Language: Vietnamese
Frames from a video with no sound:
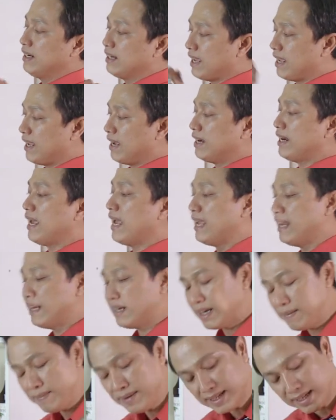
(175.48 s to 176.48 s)
Thì ở đây
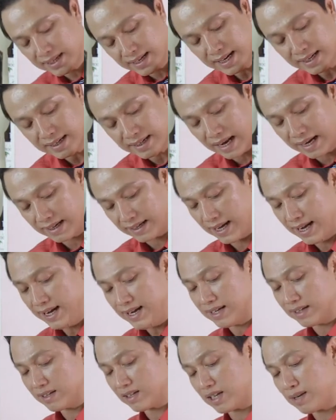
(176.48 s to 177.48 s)
cái mixing lắc lợi thế
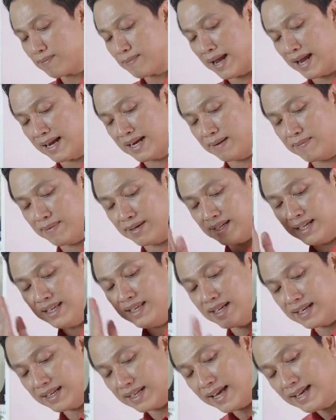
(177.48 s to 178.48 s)
được cho các bạn là mình sẽ
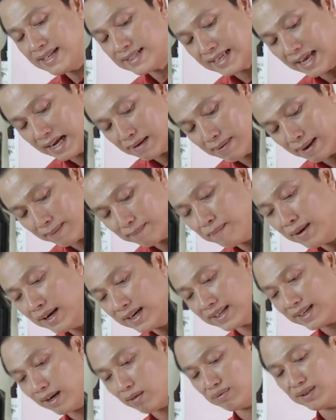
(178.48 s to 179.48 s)
nhìn thấy sản phẩm
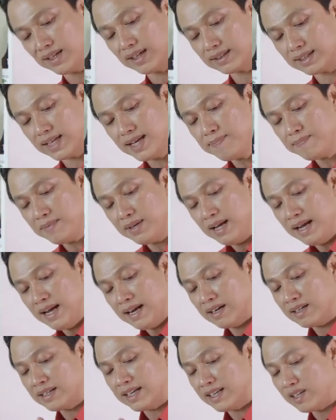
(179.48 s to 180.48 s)
bên trong trực tiếp,
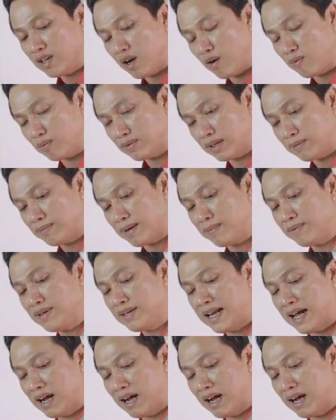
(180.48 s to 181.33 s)
nó sẽ trộn sản phẩm như thế